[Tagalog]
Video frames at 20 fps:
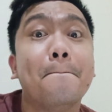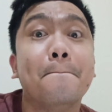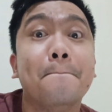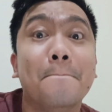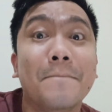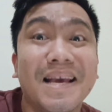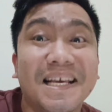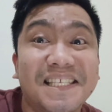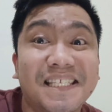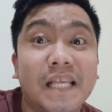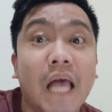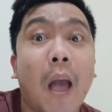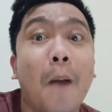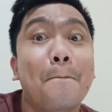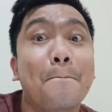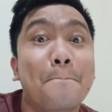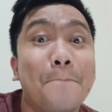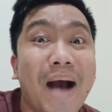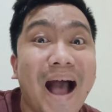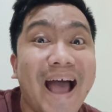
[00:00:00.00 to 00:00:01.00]

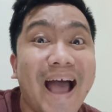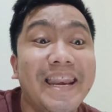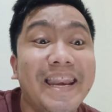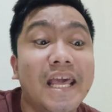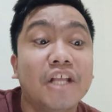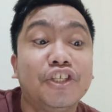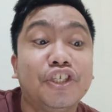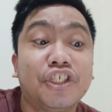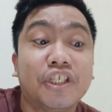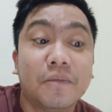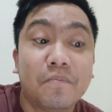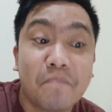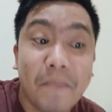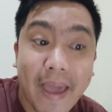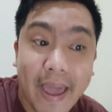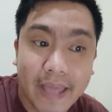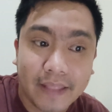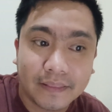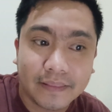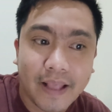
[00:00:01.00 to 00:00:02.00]

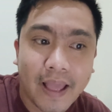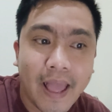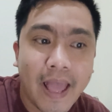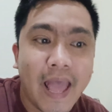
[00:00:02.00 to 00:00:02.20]
mismanagement